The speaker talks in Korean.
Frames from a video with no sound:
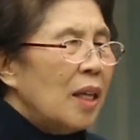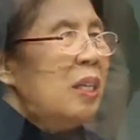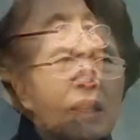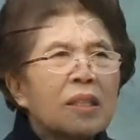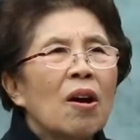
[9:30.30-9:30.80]

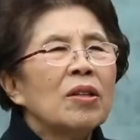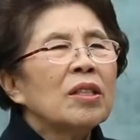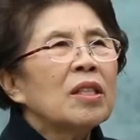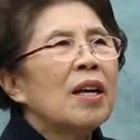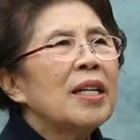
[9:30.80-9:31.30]
이
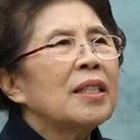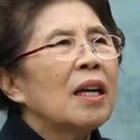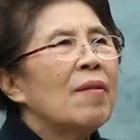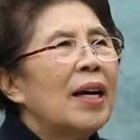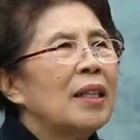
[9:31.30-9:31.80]
정체
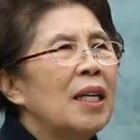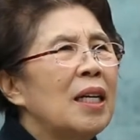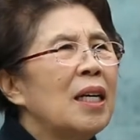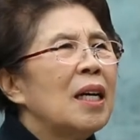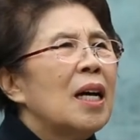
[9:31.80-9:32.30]

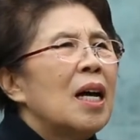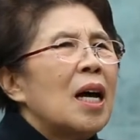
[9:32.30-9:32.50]
생활이